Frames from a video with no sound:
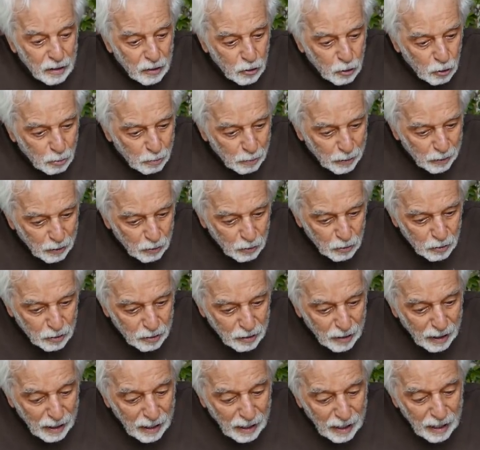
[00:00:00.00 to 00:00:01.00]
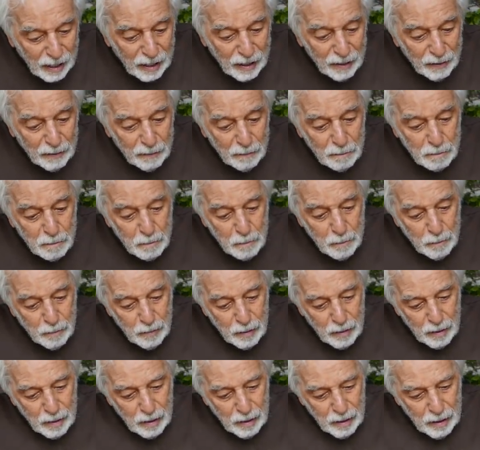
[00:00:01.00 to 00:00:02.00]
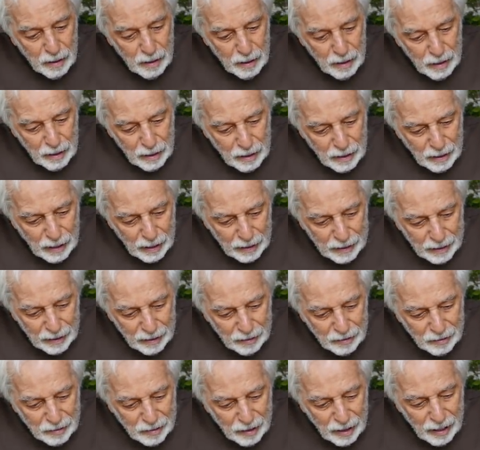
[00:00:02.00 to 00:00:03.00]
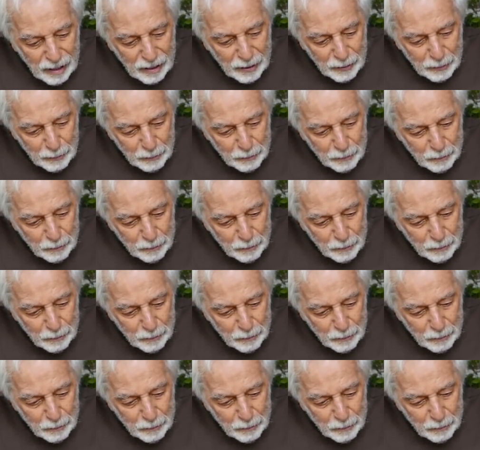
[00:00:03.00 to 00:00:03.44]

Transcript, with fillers: cómo encontrarla, y aquí está